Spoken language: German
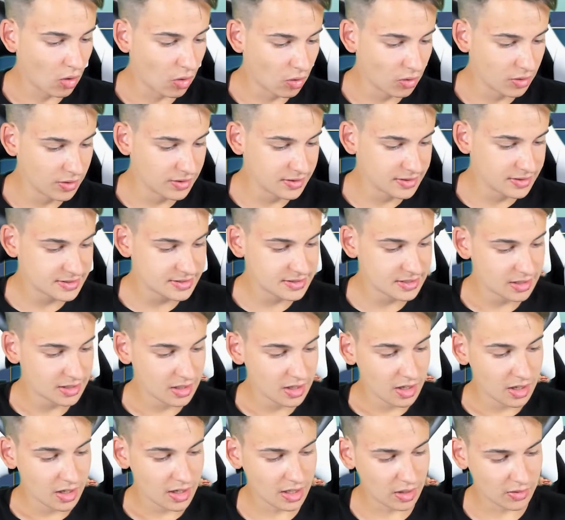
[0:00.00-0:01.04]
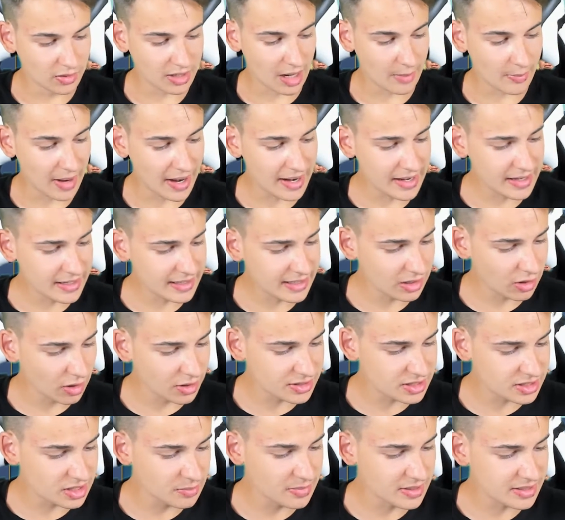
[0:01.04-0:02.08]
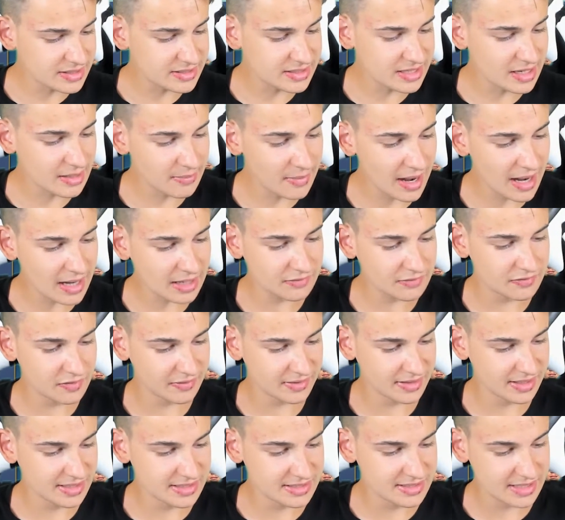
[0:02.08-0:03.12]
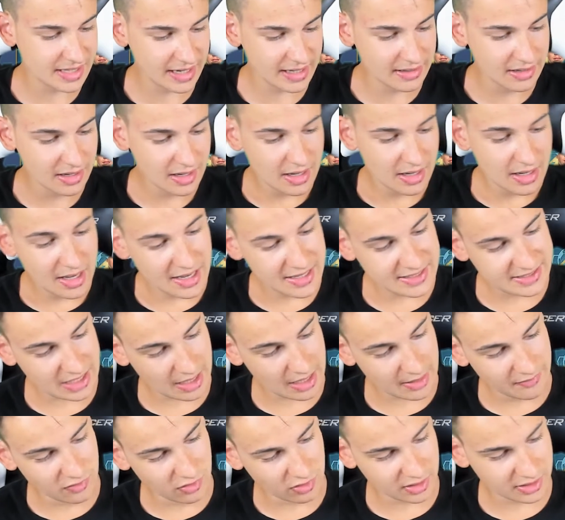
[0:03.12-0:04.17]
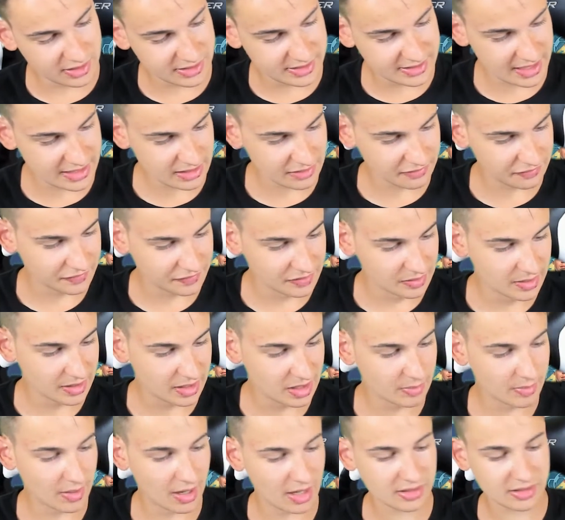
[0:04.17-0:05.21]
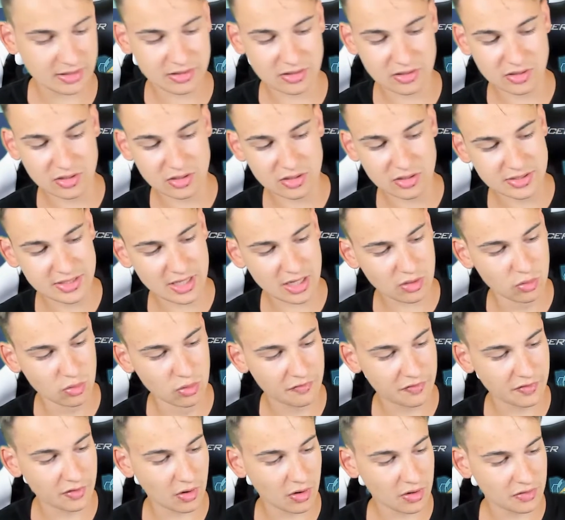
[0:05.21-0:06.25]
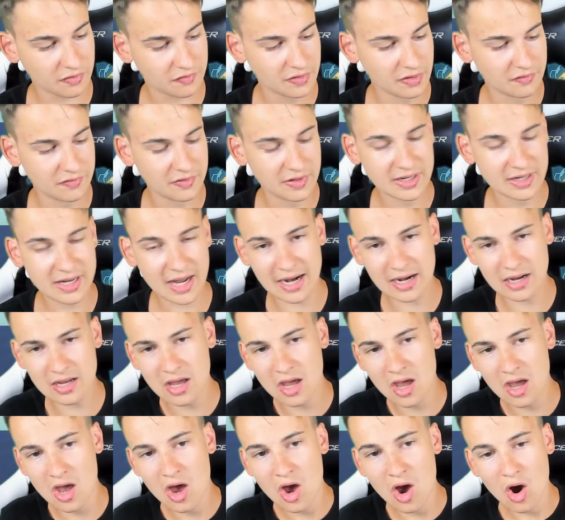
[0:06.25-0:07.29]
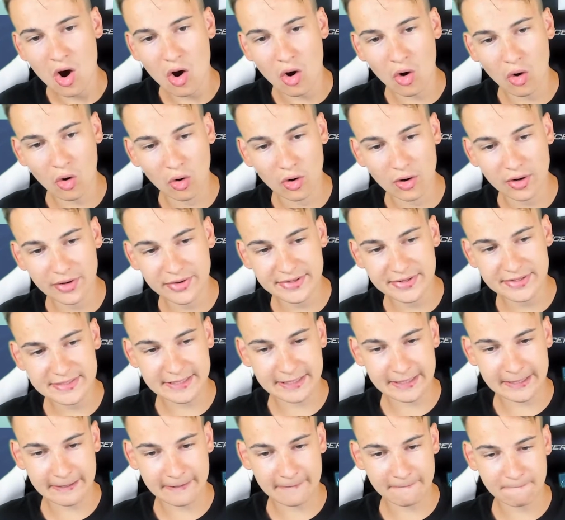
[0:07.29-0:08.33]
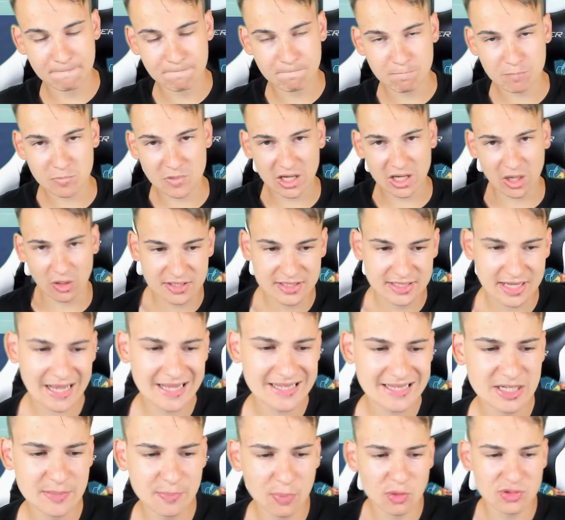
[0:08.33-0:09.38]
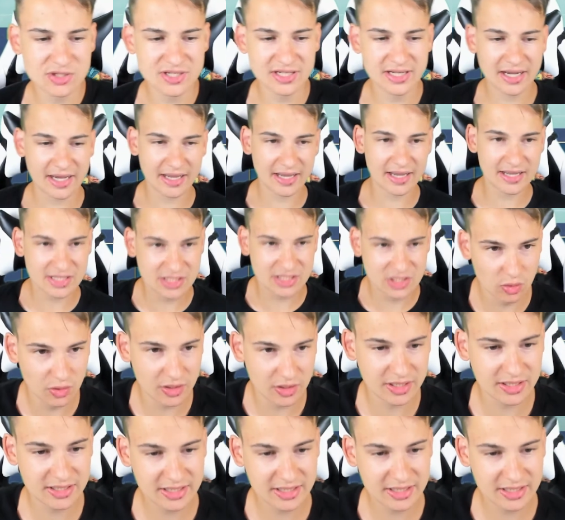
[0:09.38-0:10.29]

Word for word: Und genau, da haben einige Leute mitgemacht, wie wir hier sehen. Es haben wirklich sehr, sehr viel mitgemacht. Sehr cool von euch, vielen, vielen Dank. Und ähm, genau, das ganze Prozedere geht so.